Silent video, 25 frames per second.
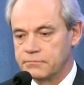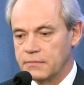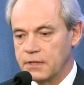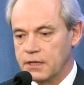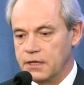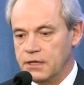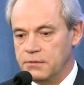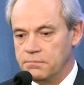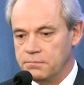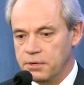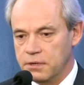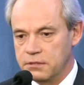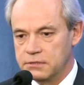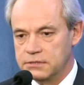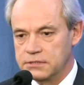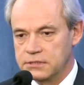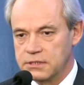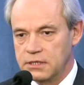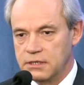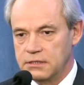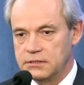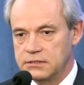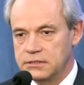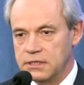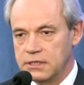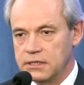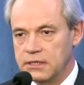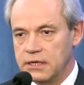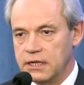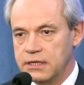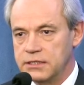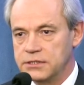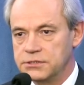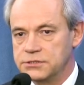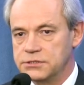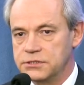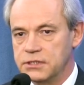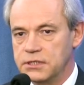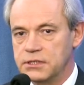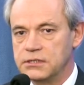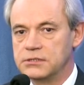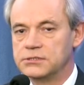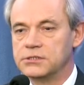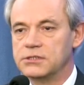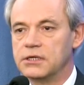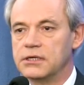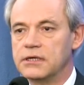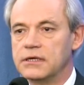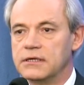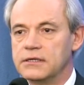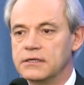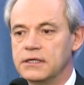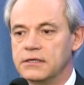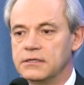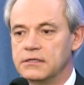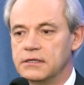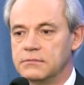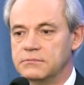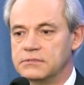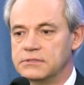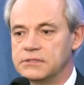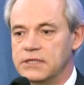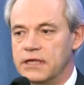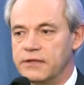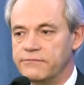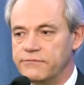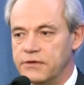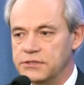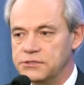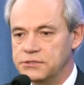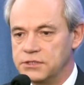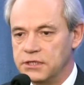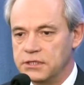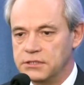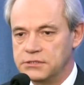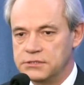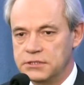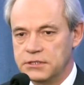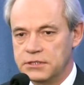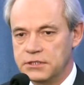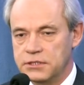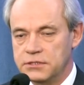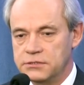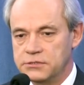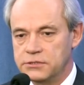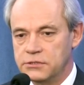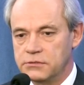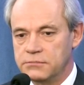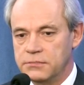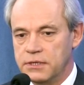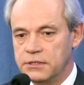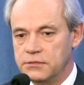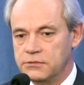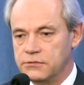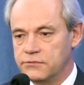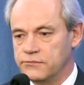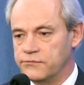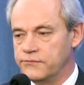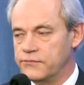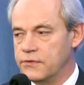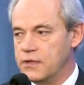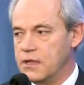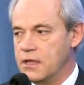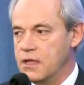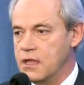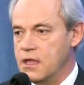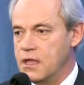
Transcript: i polskie, i zagraniczne, że jednym z najważniejszych instrumentów